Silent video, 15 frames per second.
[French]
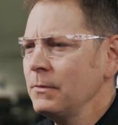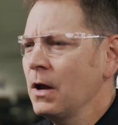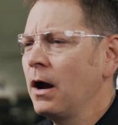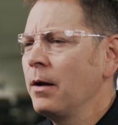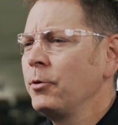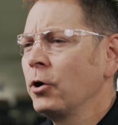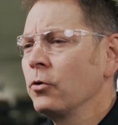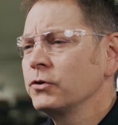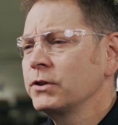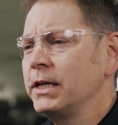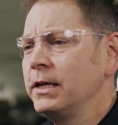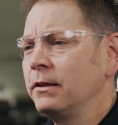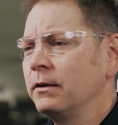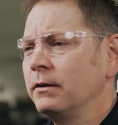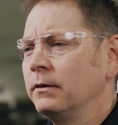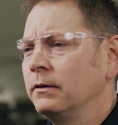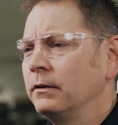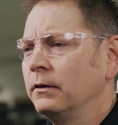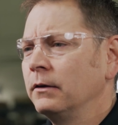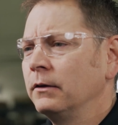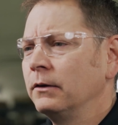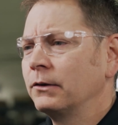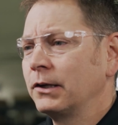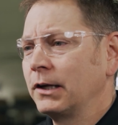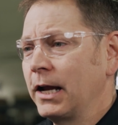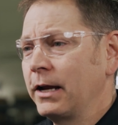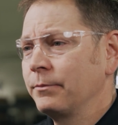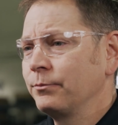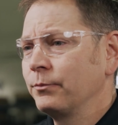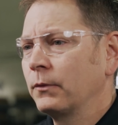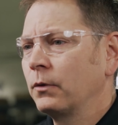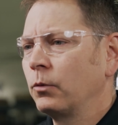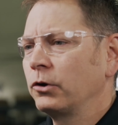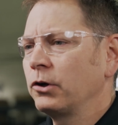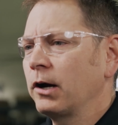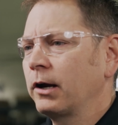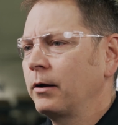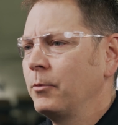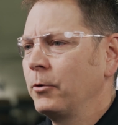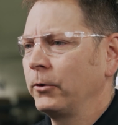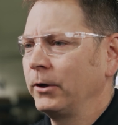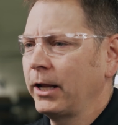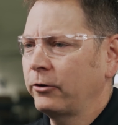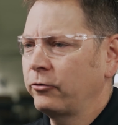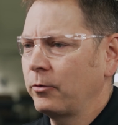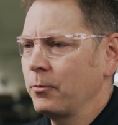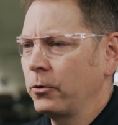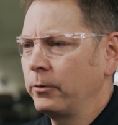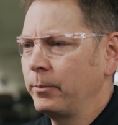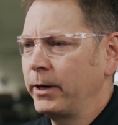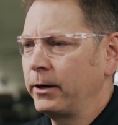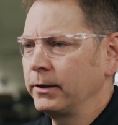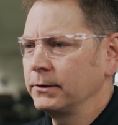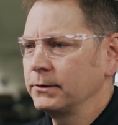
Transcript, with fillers: Keith. Aujourd'hui, nous parlons des roulements de moteurs électriques. Quel est